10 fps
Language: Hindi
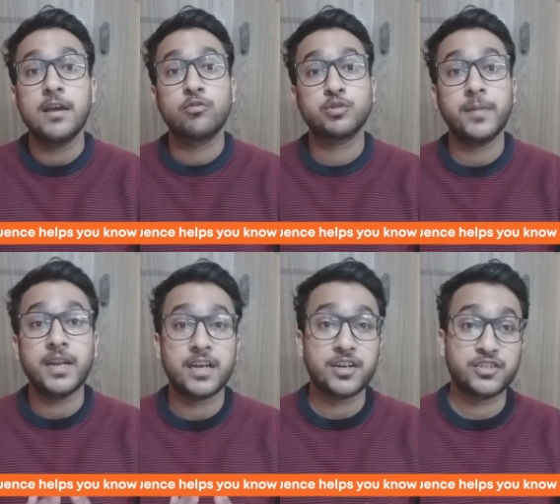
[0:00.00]
उसमें
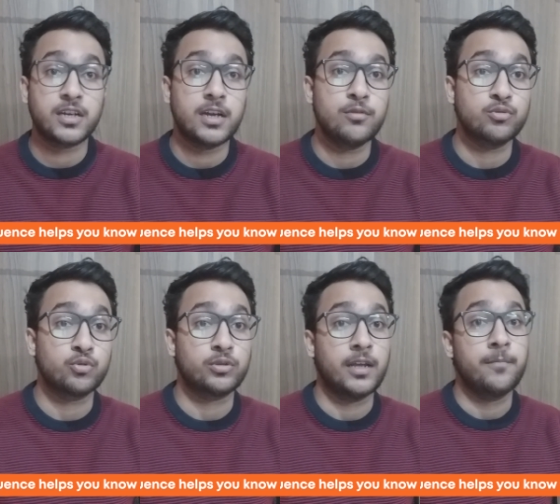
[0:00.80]
रिकर्जन का यूज़
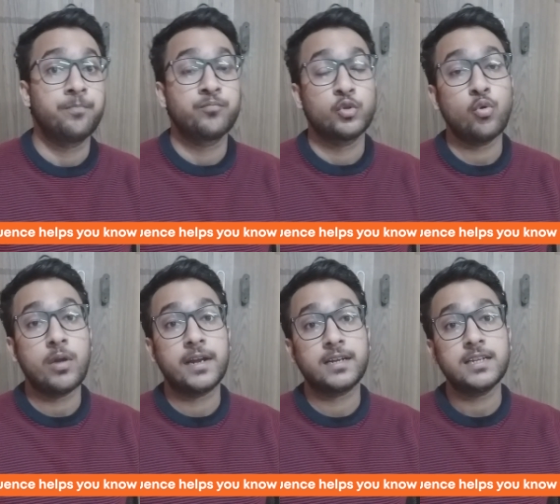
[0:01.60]
होता है तो
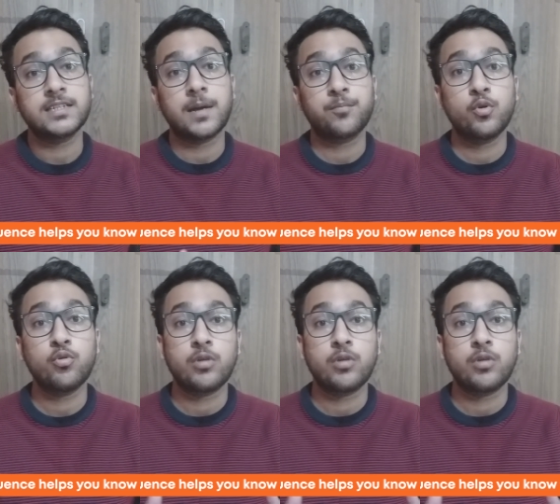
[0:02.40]
एटलीस्ट आपको